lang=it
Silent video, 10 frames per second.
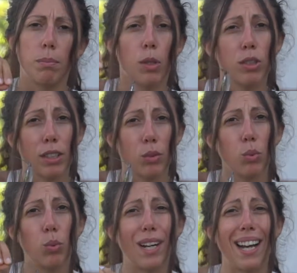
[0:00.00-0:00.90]

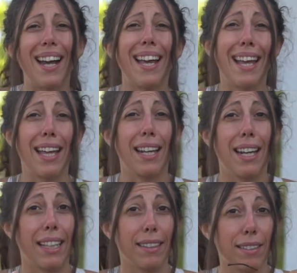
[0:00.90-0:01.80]
montatura e
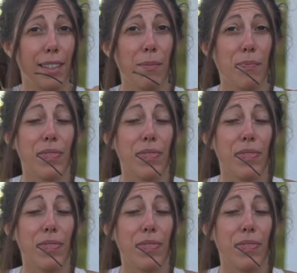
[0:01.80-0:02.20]
lenti,